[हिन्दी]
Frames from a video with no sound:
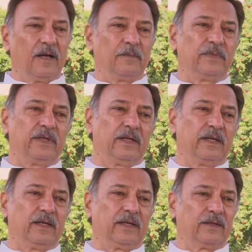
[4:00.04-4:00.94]
अब ये
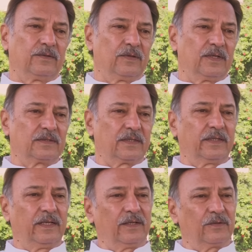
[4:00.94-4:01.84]
है कि थोड़ा सा
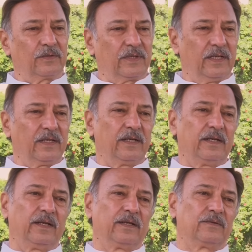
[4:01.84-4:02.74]
किया तो किया
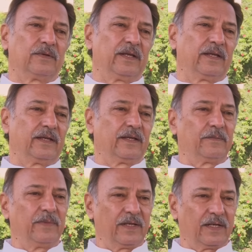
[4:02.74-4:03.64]
नहीं किया तो नहीं किया यार
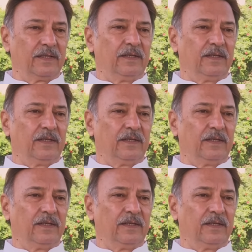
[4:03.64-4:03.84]
मेरा